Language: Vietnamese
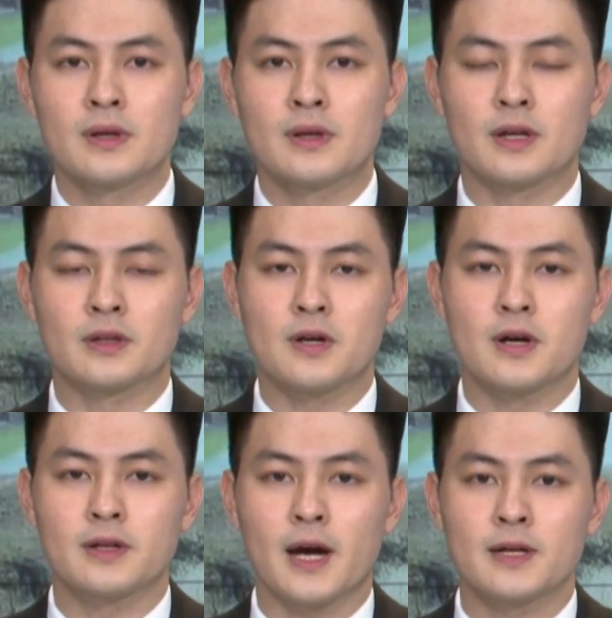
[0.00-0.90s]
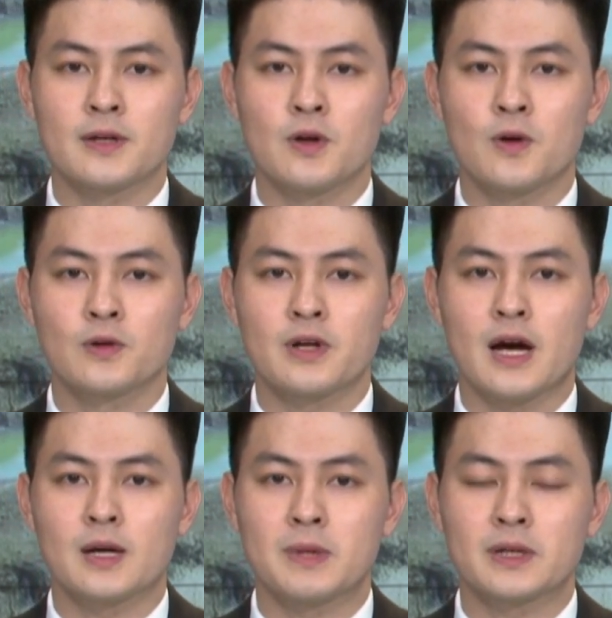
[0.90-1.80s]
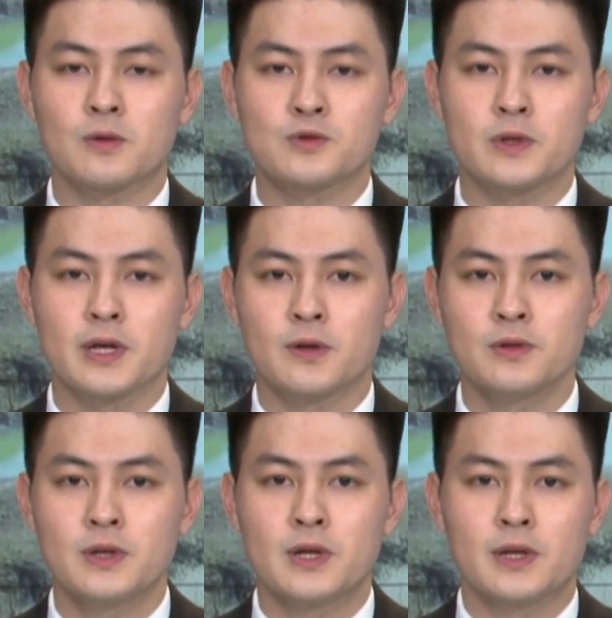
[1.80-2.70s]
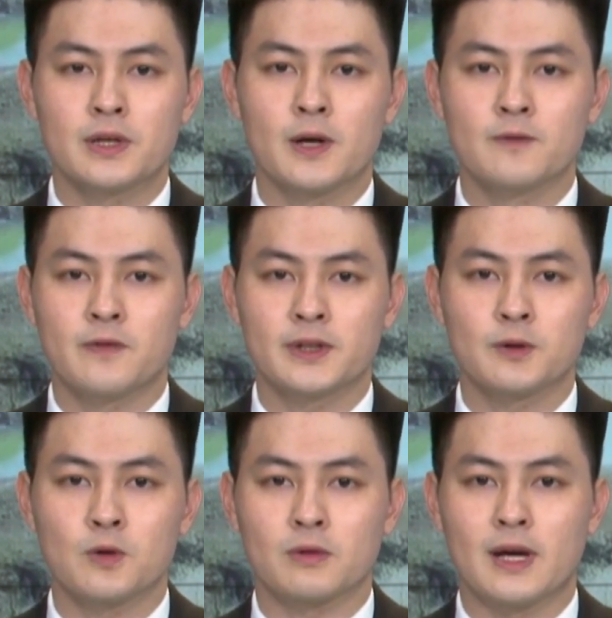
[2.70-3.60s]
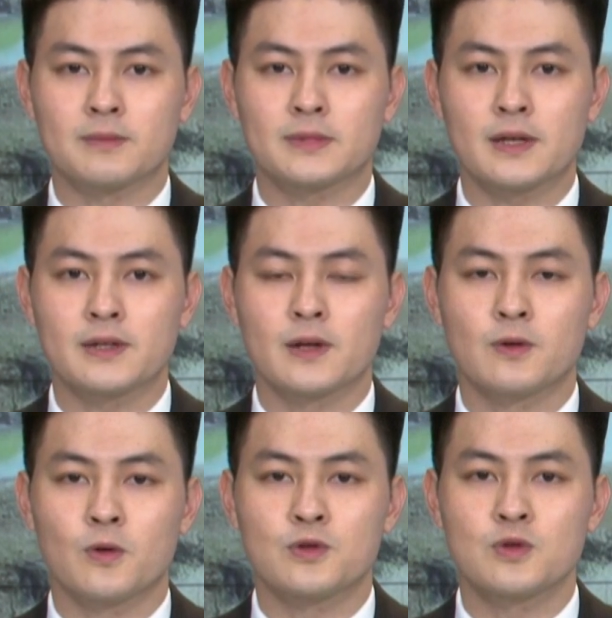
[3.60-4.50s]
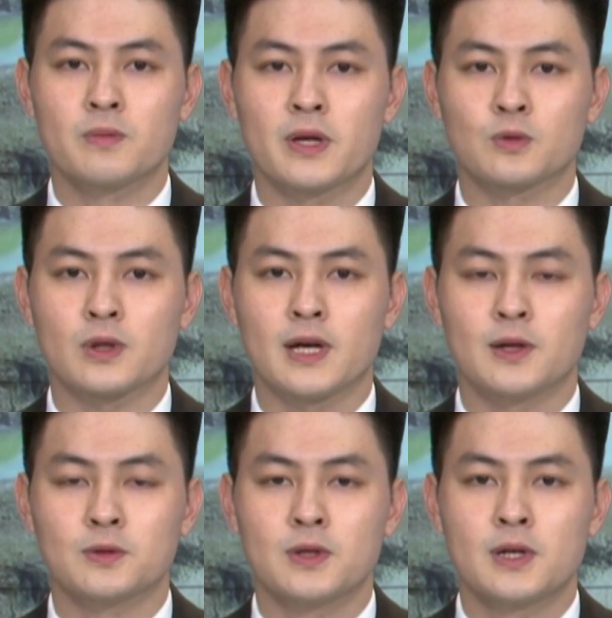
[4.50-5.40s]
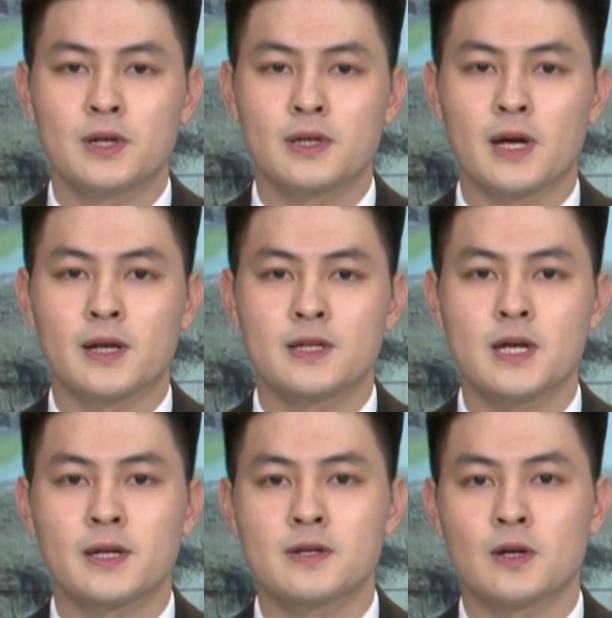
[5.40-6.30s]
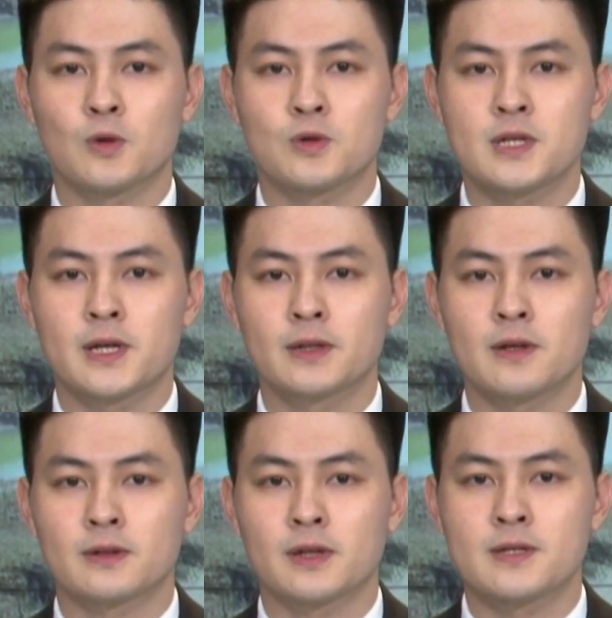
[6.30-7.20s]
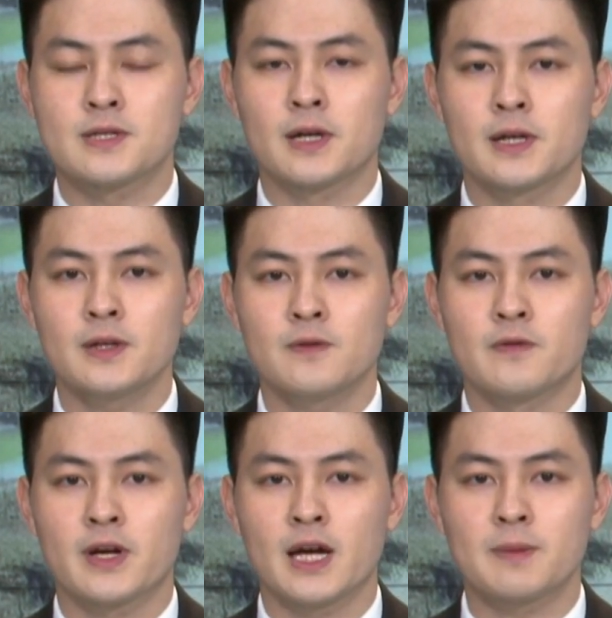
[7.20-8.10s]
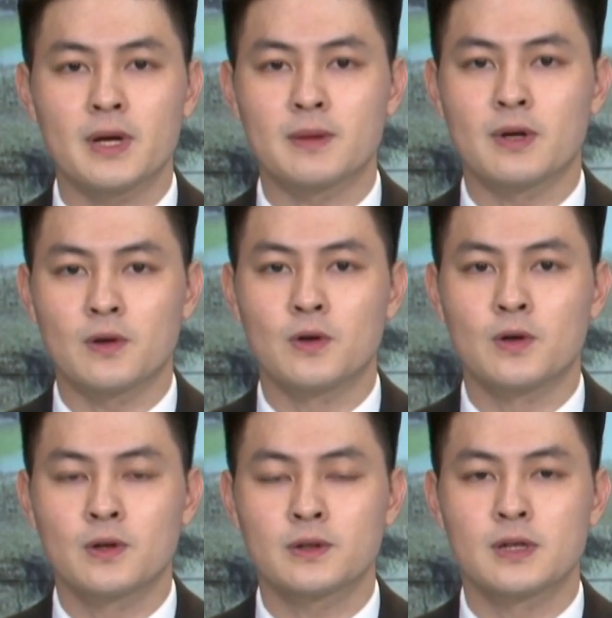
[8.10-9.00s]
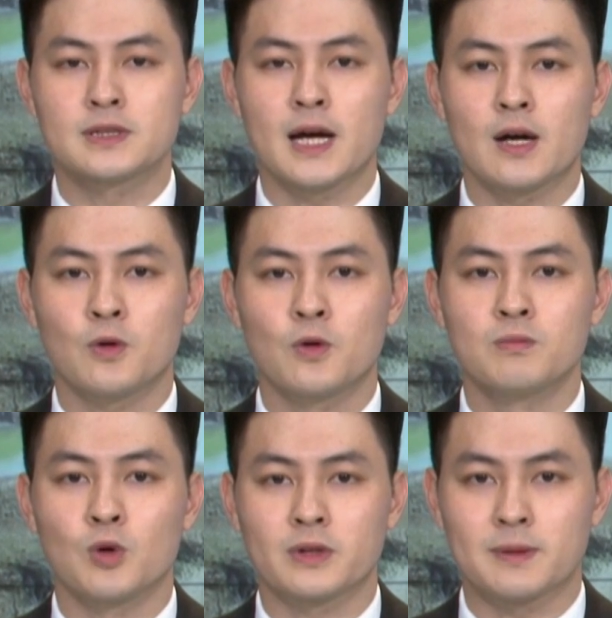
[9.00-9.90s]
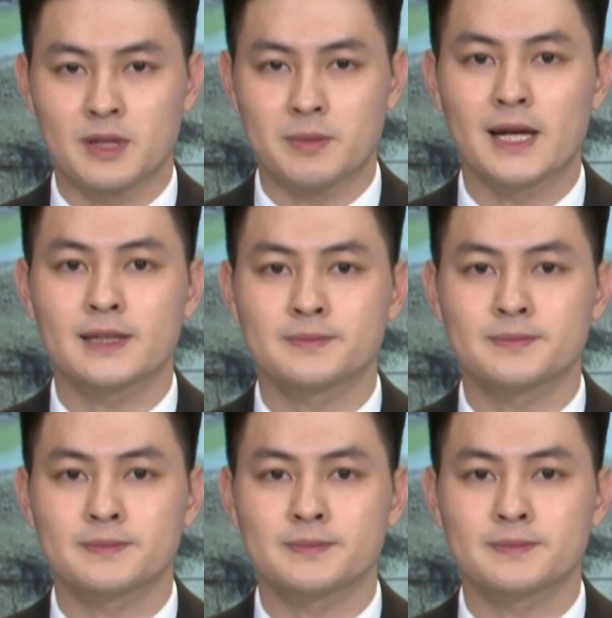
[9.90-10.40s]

Hiện tượng Endido đã bắt đầu suy yếu, nhưng vẫn tiếp tục làm tăng nhiệt độ trung bình toàn cầu. Nhận định trên được Tổ chức Khí tượng Thế giới WMO đưa ra hôm 5 tháng 3.